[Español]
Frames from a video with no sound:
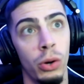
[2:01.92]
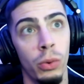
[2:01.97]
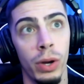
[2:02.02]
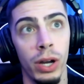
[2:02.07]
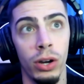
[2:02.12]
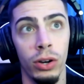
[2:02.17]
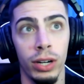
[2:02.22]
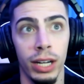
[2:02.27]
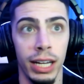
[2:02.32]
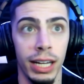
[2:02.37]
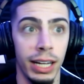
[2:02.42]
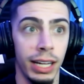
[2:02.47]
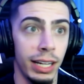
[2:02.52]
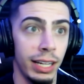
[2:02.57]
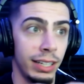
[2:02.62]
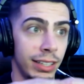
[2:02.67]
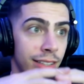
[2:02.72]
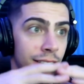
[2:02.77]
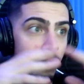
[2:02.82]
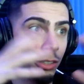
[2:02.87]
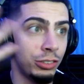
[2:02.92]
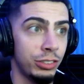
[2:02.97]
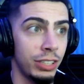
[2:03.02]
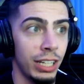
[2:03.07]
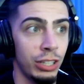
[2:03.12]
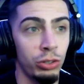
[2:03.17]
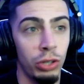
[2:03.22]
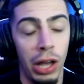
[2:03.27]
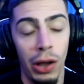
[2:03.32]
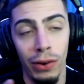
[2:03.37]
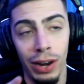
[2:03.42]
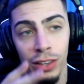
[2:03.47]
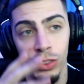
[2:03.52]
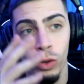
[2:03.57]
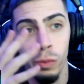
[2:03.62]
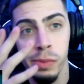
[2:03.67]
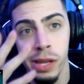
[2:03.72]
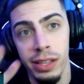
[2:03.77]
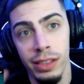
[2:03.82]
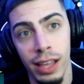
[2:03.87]
yo veo que, o sea, estoy
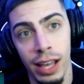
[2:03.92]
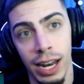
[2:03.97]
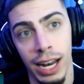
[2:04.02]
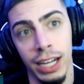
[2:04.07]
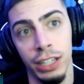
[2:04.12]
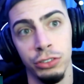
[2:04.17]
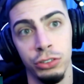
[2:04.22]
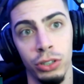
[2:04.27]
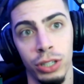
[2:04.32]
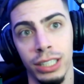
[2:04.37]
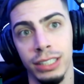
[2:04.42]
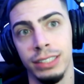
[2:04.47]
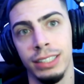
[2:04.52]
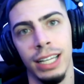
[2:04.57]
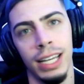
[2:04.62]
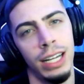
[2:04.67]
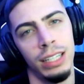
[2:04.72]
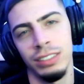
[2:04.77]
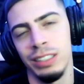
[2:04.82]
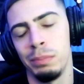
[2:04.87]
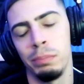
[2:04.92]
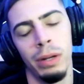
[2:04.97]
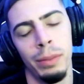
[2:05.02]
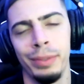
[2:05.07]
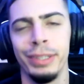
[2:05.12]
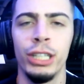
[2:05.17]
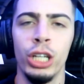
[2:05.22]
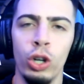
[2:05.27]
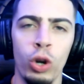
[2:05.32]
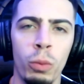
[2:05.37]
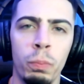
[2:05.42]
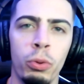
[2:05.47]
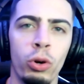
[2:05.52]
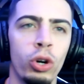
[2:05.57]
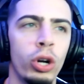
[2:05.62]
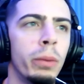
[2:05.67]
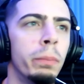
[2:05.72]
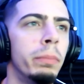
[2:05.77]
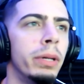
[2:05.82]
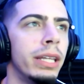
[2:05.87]
hablando mierda de la canción entera, simplemente no
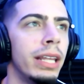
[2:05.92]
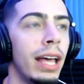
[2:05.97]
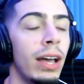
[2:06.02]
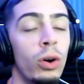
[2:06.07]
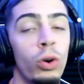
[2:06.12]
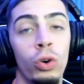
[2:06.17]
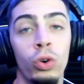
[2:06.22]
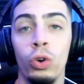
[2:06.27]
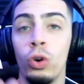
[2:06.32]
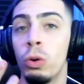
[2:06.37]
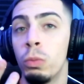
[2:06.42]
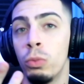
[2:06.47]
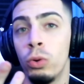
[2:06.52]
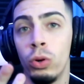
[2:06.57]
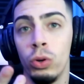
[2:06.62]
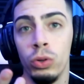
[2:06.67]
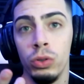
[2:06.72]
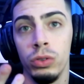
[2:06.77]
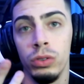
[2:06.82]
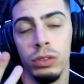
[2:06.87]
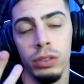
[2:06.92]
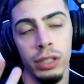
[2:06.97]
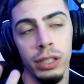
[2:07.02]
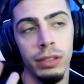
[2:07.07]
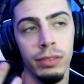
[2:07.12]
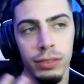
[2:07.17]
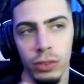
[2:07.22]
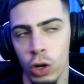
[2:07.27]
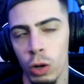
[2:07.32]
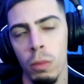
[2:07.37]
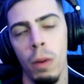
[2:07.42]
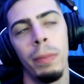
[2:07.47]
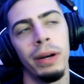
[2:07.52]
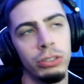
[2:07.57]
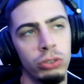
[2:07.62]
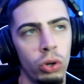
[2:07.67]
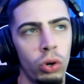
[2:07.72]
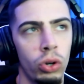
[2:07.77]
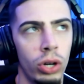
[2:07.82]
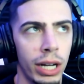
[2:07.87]
pongo el video, como, como
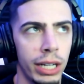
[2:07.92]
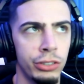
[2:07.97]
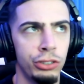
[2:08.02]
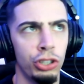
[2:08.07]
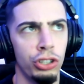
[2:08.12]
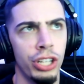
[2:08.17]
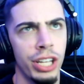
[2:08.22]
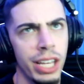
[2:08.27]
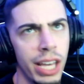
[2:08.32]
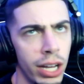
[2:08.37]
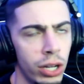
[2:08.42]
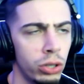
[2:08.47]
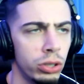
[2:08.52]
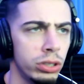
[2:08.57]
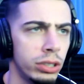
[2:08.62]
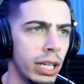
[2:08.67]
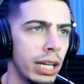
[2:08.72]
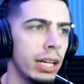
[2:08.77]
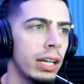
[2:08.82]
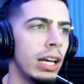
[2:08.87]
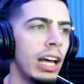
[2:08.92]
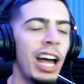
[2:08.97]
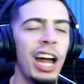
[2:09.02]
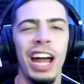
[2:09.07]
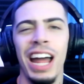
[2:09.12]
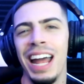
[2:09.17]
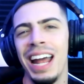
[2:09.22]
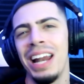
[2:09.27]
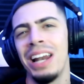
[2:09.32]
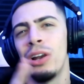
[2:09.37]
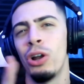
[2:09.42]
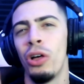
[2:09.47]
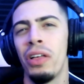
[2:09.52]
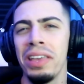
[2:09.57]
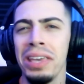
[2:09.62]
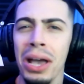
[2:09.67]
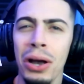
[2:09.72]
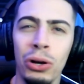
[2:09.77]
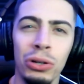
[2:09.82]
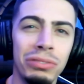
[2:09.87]
pasó con la canción de J. Lo
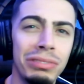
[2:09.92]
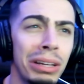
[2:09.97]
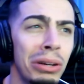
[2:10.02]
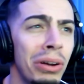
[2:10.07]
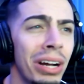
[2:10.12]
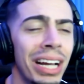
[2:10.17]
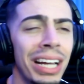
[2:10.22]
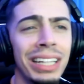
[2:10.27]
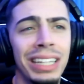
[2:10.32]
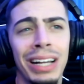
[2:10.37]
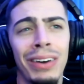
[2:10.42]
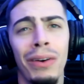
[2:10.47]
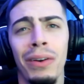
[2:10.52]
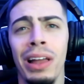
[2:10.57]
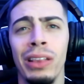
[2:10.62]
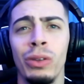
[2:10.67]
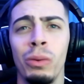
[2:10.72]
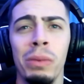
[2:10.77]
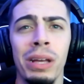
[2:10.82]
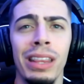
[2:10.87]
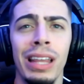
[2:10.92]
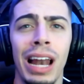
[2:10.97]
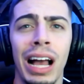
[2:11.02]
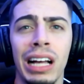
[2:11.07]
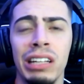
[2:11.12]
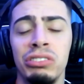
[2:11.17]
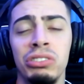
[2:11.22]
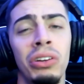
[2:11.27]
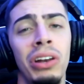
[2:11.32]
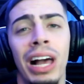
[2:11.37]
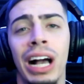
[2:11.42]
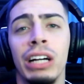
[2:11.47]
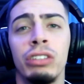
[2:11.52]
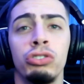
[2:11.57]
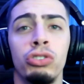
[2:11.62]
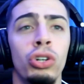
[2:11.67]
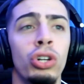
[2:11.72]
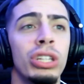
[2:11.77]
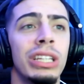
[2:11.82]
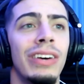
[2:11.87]
de J. no es que estaba hablando mierda de la canción, la
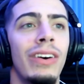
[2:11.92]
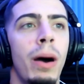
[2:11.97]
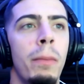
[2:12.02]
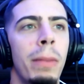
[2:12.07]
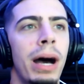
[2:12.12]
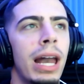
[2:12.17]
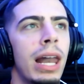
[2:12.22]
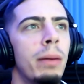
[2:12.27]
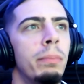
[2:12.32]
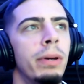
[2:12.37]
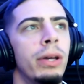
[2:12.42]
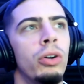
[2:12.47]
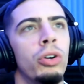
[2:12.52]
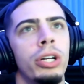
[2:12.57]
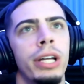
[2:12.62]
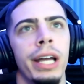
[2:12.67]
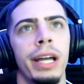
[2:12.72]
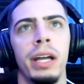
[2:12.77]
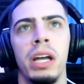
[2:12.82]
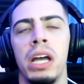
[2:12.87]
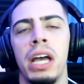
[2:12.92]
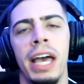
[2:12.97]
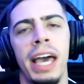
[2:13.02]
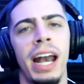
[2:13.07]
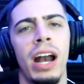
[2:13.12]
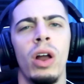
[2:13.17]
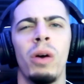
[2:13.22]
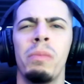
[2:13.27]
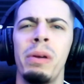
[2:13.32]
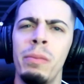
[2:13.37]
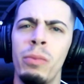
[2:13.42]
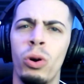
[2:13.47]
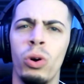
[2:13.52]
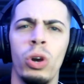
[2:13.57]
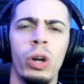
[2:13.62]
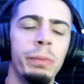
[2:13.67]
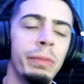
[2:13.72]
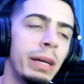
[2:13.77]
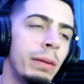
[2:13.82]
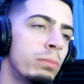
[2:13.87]
canción no estaba mala, pero es que era lo mismo
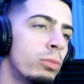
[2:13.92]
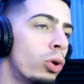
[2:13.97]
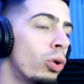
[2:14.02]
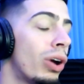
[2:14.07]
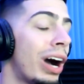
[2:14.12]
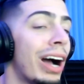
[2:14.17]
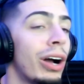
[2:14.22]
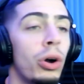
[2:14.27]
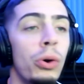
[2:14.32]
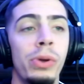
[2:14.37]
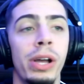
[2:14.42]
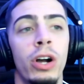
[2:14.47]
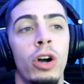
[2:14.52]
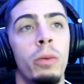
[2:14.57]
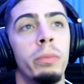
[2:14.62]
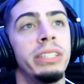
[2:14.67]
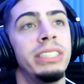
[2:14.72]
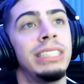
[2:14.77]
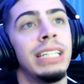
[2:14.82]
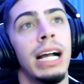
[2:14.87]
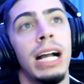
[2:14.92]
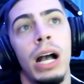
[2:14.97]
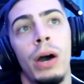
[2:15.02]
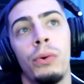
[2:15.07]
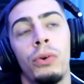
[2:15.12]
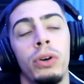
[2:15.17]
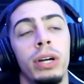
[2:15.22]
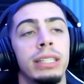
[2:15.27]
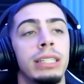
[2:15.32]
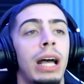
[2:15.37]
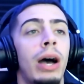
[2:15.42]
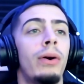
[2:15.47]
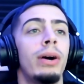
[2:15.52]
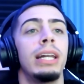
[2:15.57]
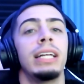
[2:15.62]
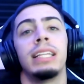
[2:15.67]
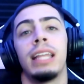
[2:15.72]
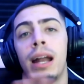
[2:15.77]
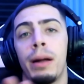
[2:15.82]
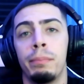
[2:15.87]
con lo mismo, algo bien comercial, cabrón. Estaba
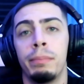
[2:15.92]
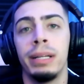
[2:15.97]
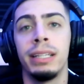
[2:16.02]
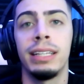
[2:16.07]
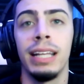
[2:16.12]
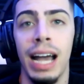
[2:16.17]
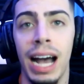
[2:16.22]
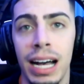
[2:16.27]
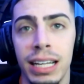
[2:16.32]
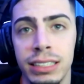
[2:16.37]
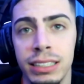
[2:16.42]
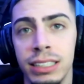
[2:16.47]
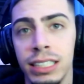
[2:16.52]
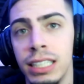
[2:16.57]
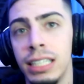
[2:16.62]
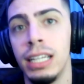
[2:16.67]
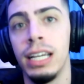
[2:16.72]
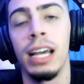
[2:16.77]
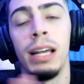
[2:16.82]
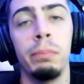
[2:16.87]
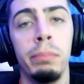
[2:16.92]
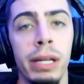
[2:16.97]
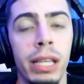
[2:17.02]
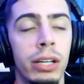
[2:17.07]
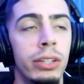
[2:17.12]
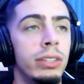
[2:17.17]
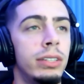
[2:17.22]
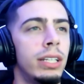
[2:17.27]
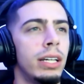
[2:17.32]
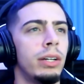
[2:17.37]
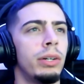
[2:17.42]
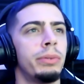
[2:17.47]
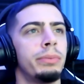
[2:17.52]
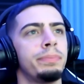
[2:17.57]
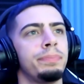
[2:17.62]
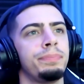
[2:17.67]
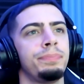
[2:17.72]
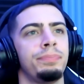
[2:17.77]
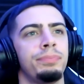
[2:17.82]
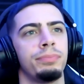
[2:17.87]
literalmente así el video
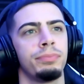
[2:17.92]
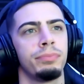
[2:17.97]
entero.